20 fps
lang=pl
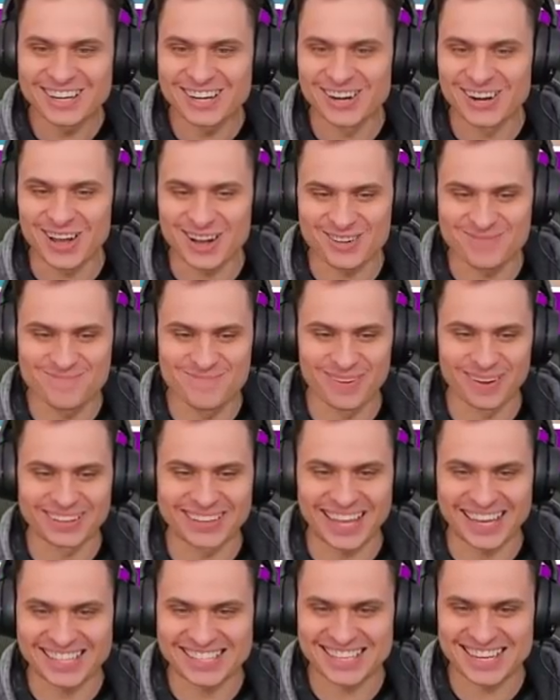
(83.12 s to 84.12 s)
Klombo,
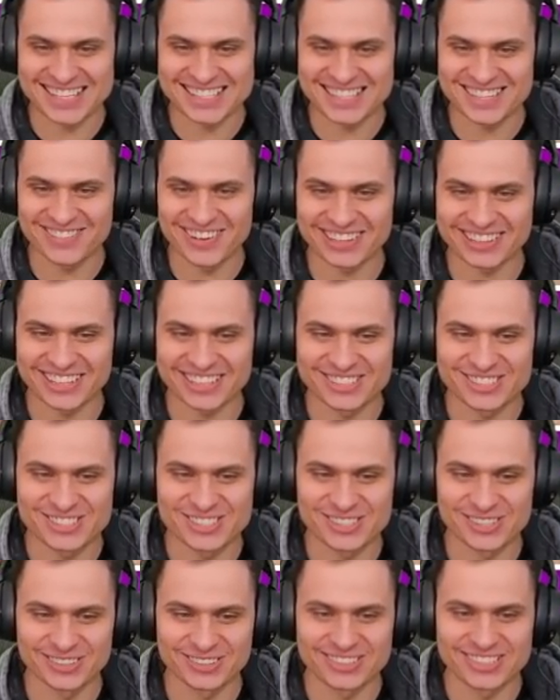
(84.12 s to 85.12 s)
tak się nazywa ten
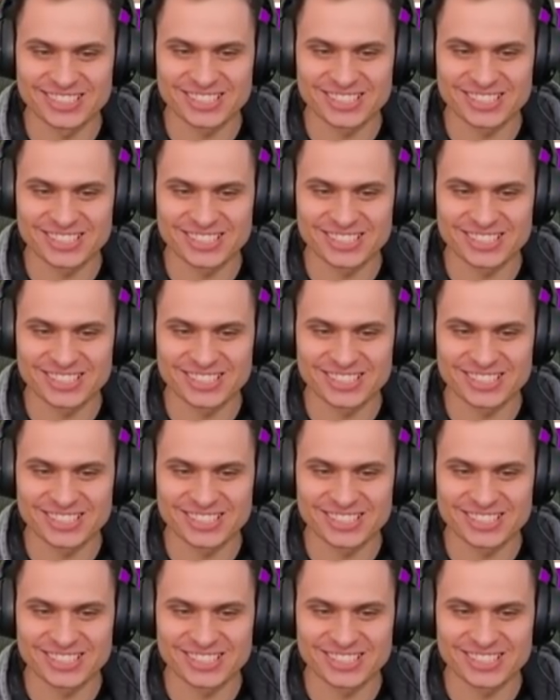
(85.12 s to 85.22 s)
cudny